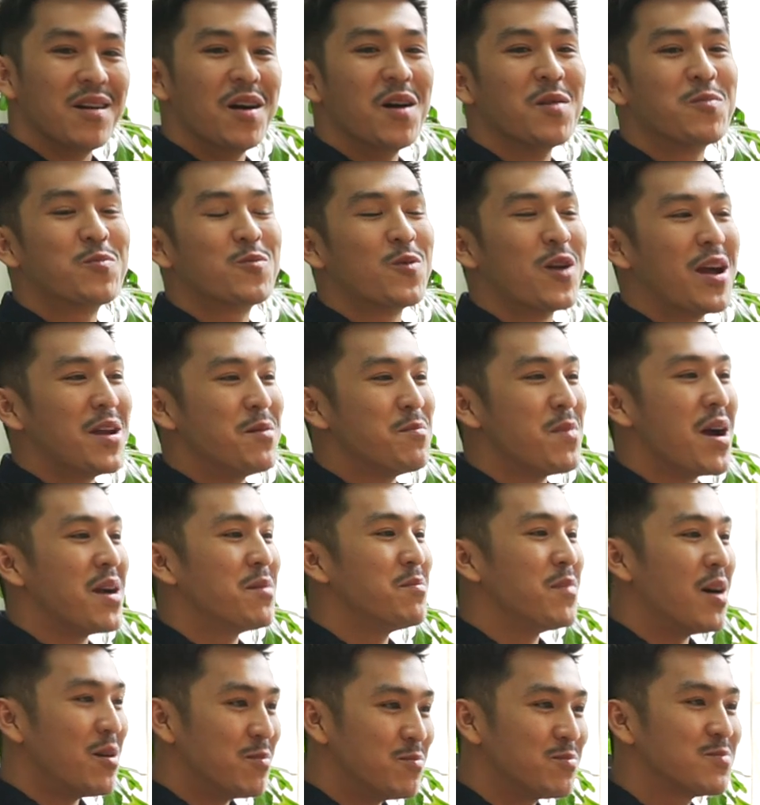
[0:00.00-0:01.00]
upgrade máy
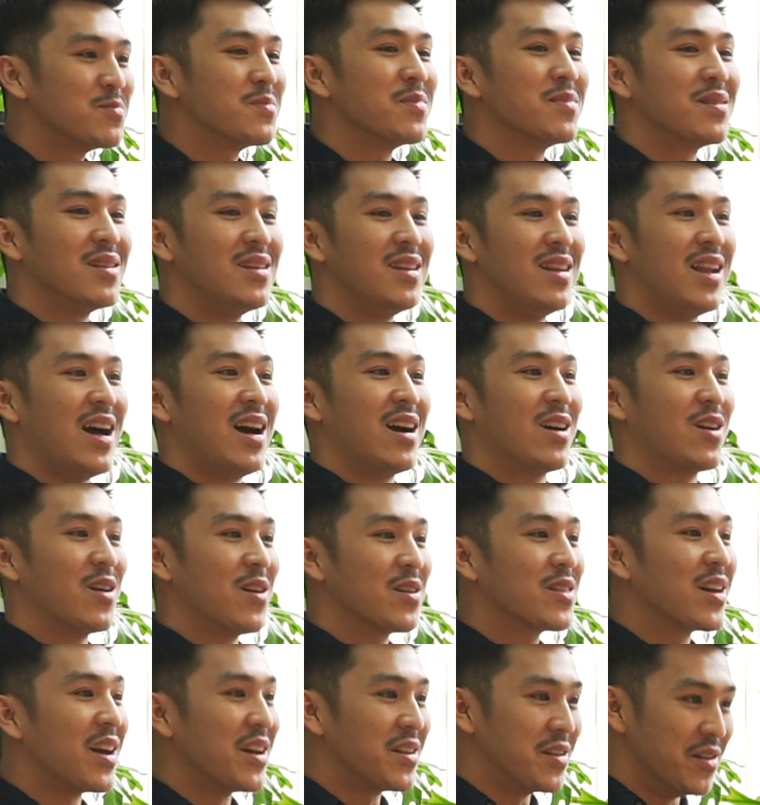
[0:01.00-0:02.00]
móc là
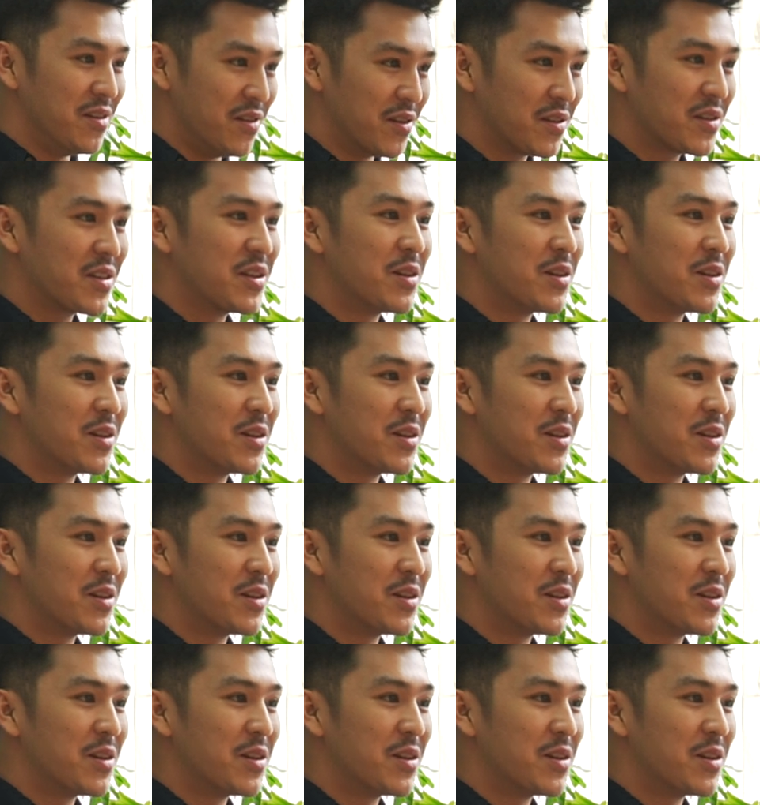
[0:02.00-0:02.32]
có thể được